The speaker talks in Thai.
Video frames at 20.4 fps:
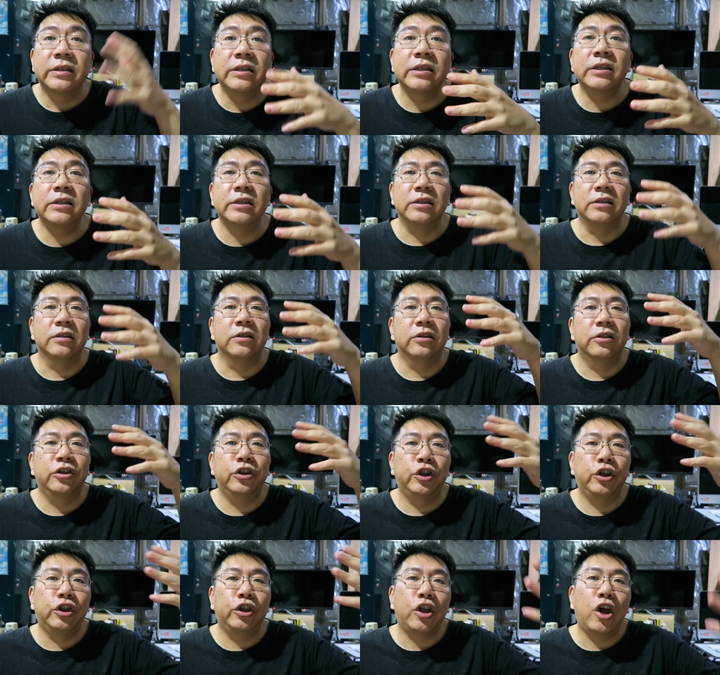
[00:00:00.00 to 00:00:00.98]
ซึ่ง
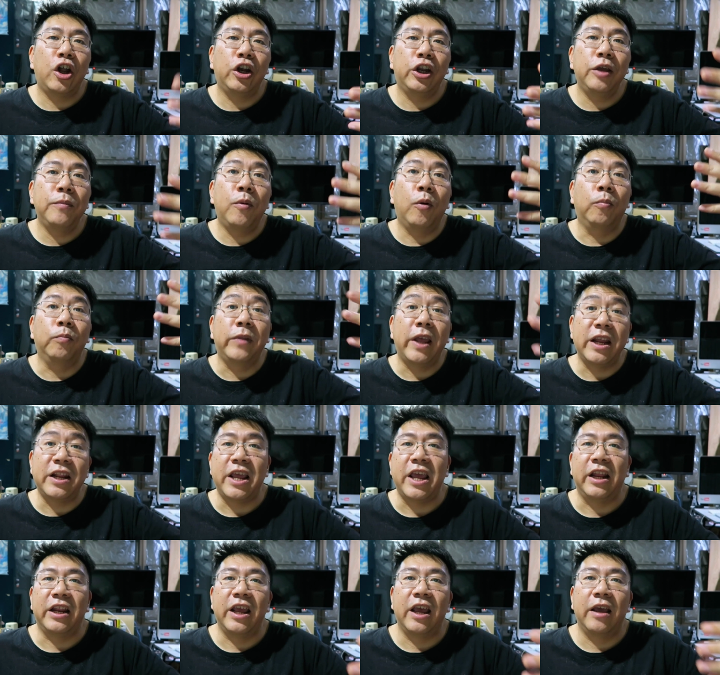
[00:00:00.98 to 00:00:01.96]
ตอนที่ผม
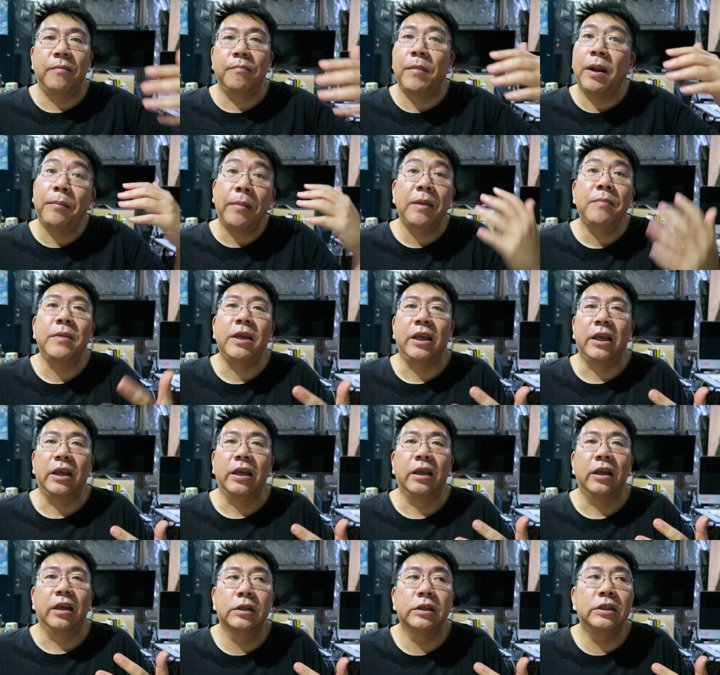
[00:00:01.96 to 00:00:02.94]
เด็กๆเนี่ยมันไม่มี
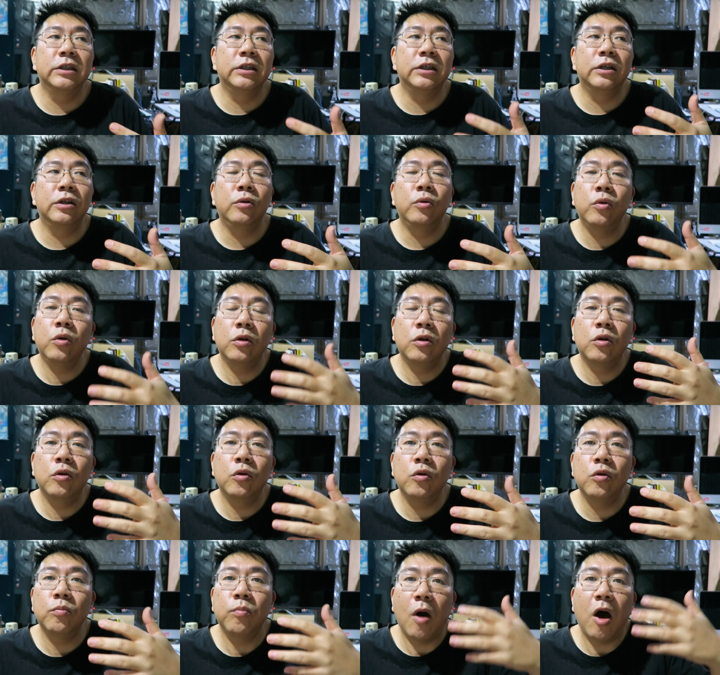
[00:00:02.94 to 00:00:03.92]
คือ
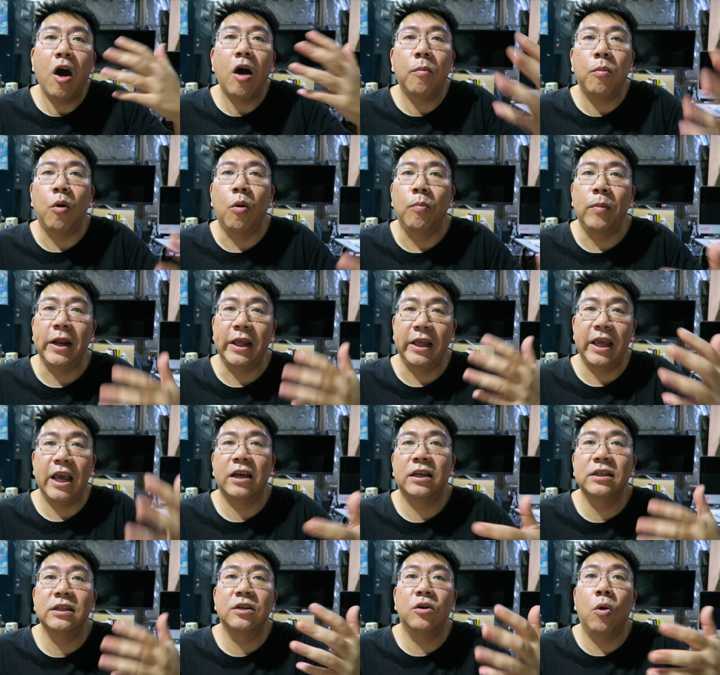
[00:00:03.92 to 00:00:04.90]
รุ่นพ่อผมอะไร
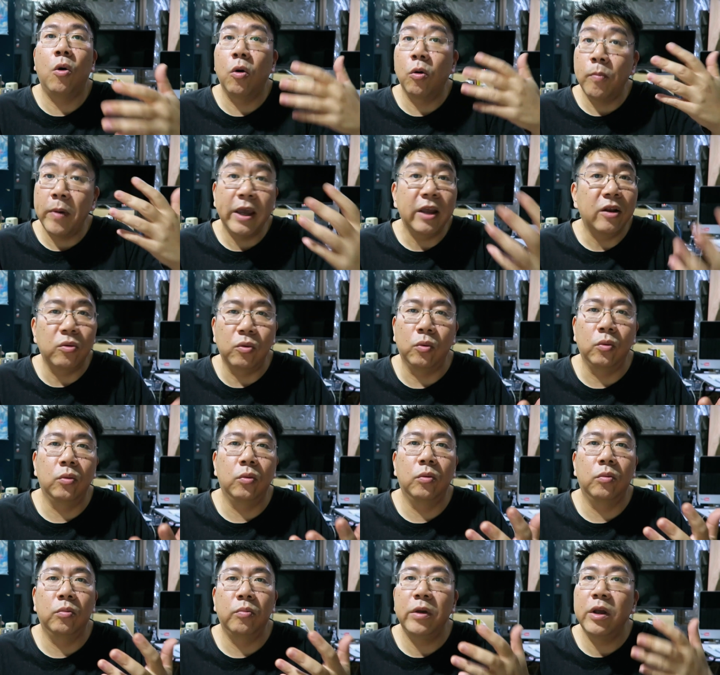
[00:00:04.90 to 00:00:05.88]
เงี้ยคือคงไม่
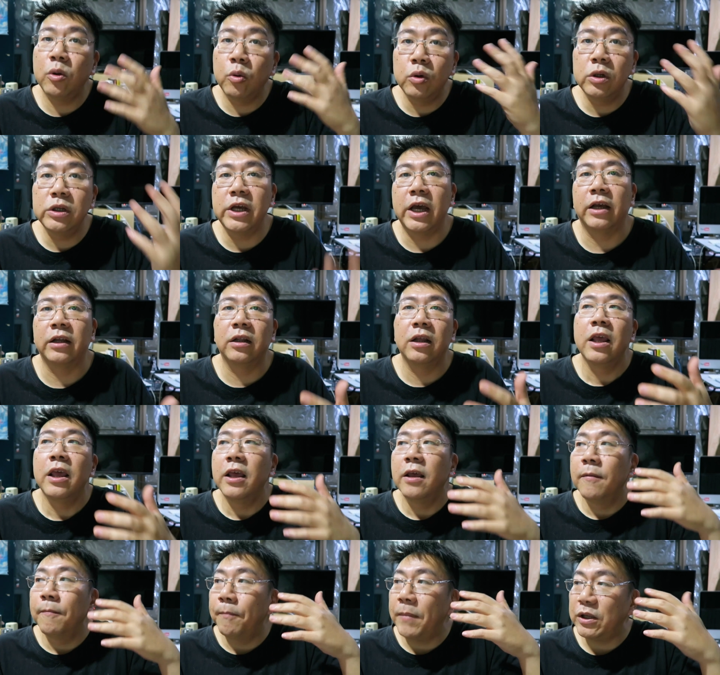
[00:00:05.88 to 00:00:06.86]
รู้เรื่อง
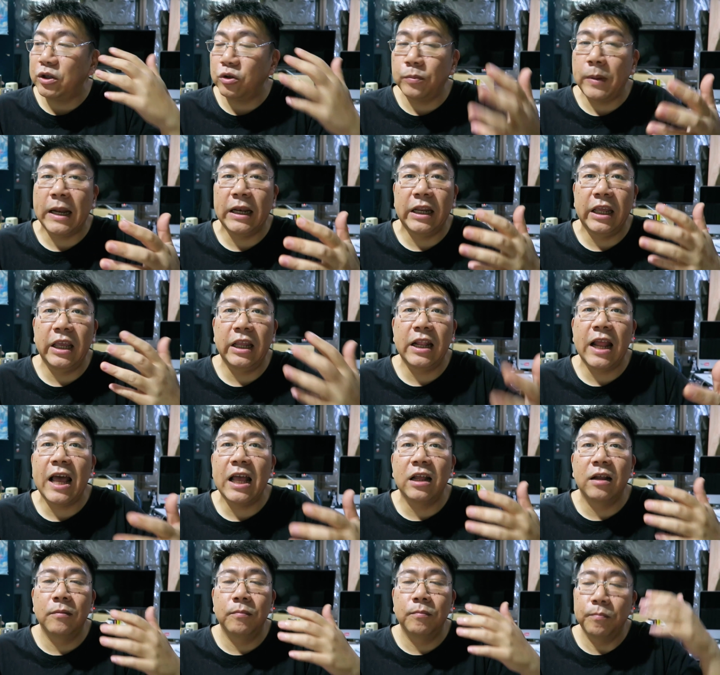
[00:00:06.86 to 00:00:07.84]
ปัจจุบันนี้
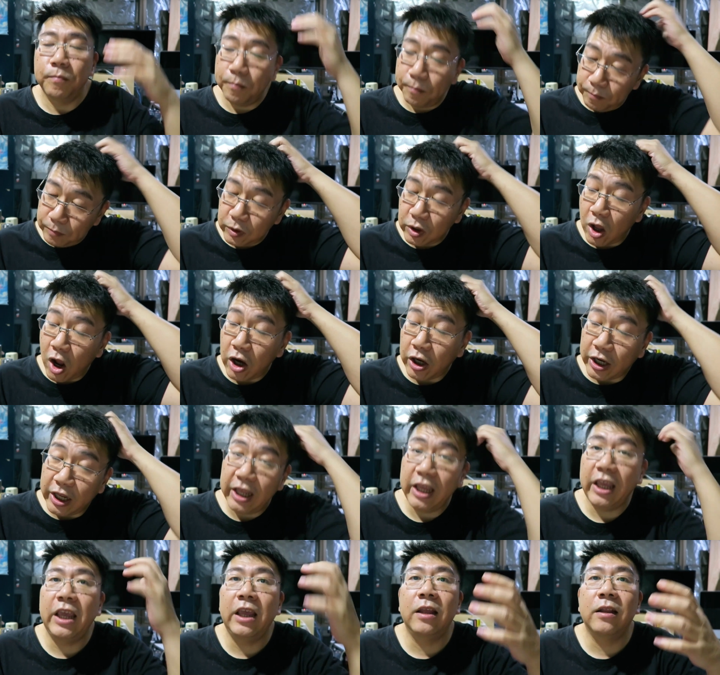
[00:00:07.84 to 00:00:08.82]
นะตอน
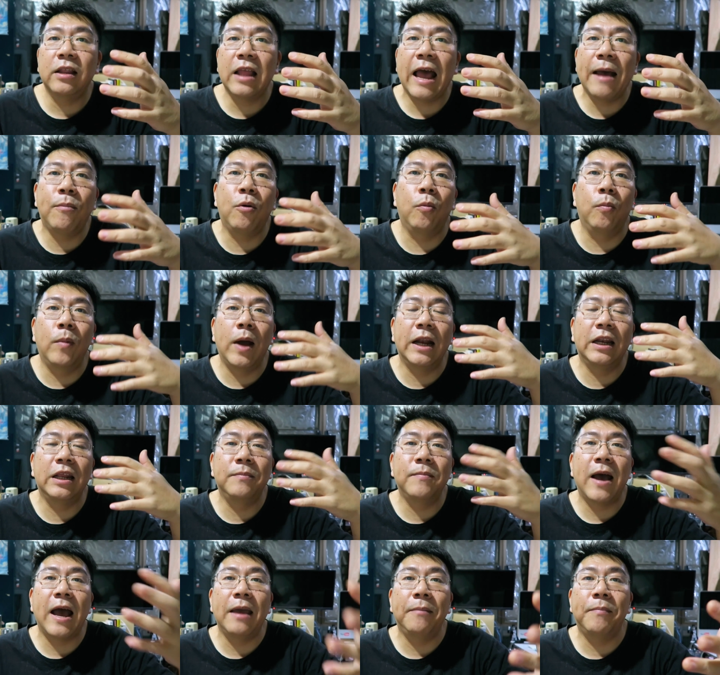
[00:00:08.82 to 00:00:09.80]
นี้ถ้าผมอ
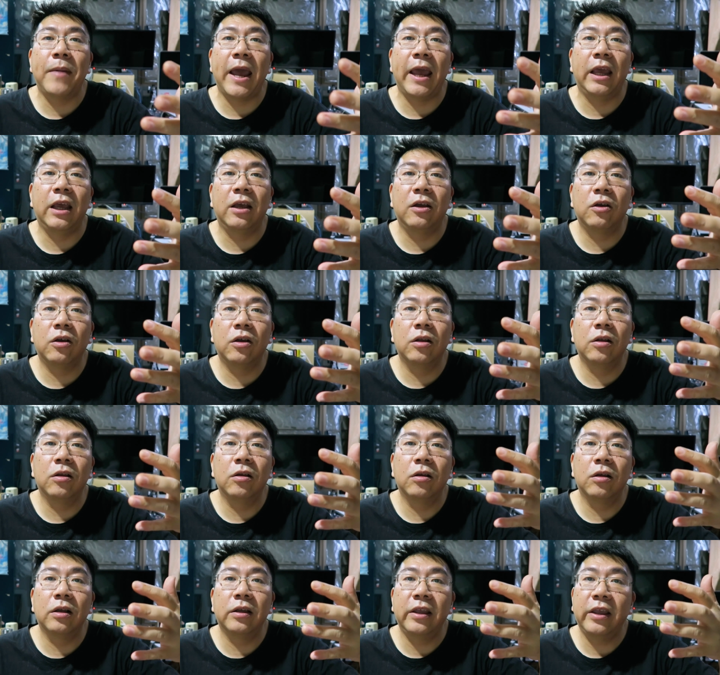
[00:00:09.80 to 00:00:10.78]
ธิบายไป
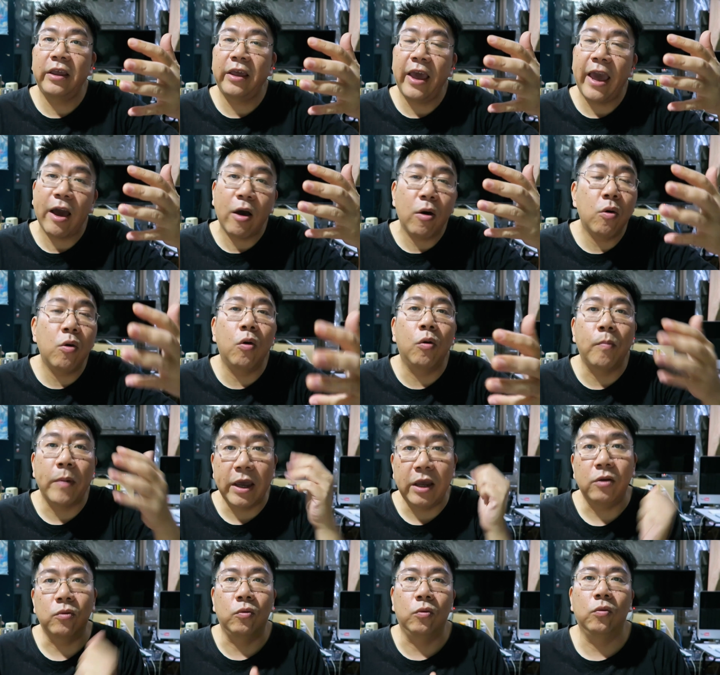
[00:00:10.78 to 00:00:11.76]
แกก็คง
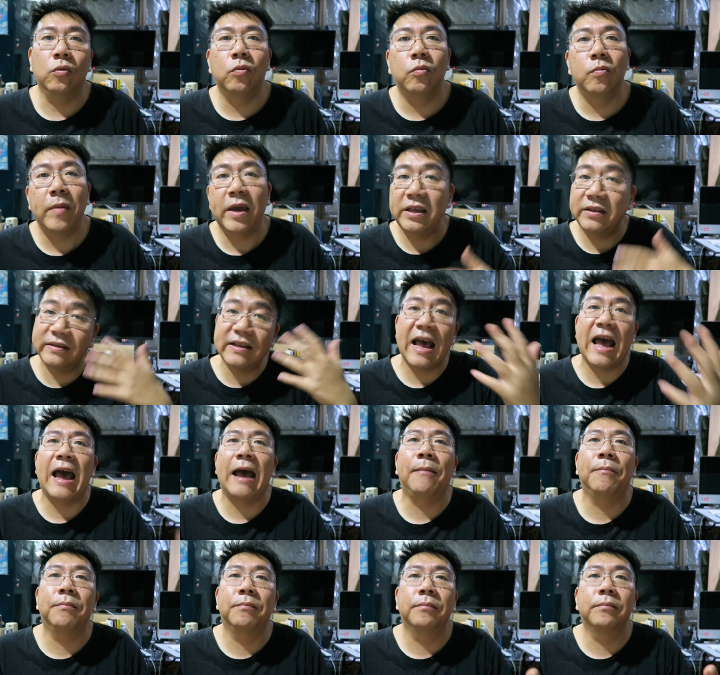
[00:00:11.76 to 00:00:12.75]
ไม่รู้ไม่ทรา
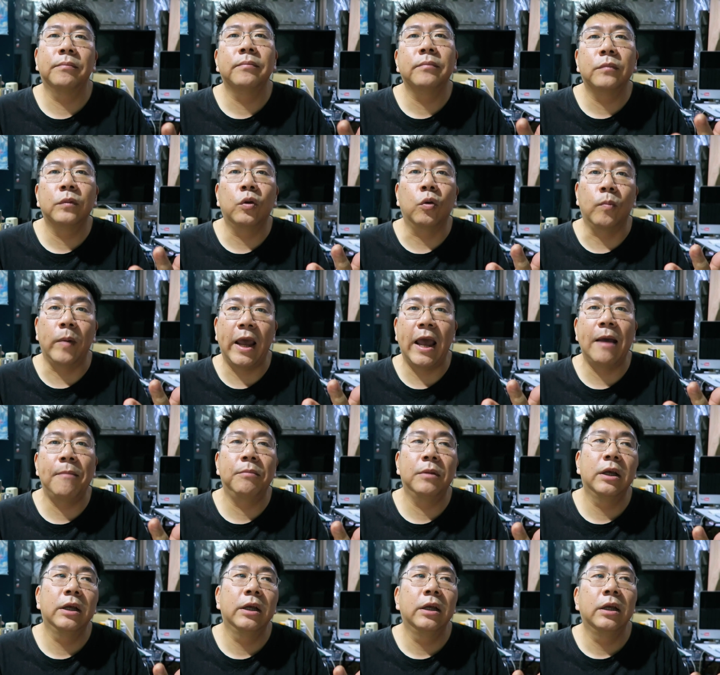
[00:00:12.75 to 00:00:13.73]
บถูกไหมครั
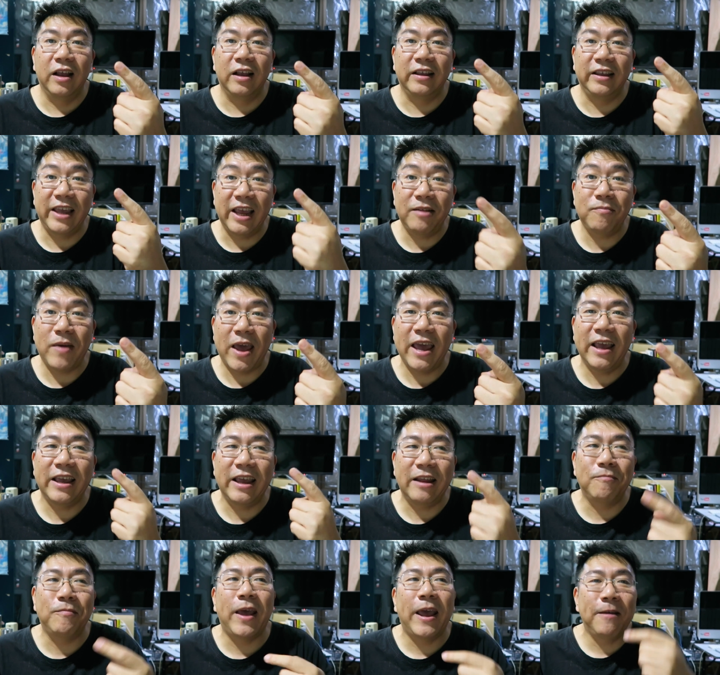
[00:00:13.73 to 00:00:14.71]
บเก็ต
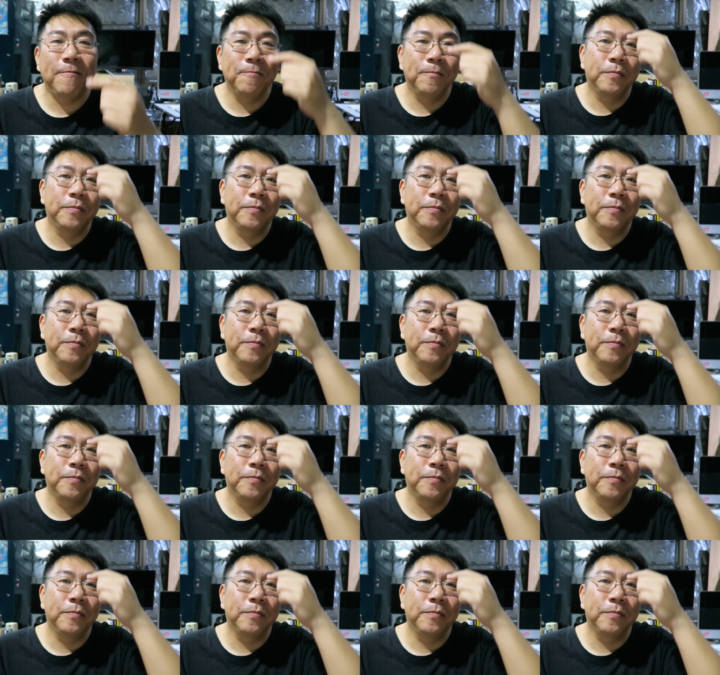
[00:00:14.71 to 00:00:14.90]
ไหม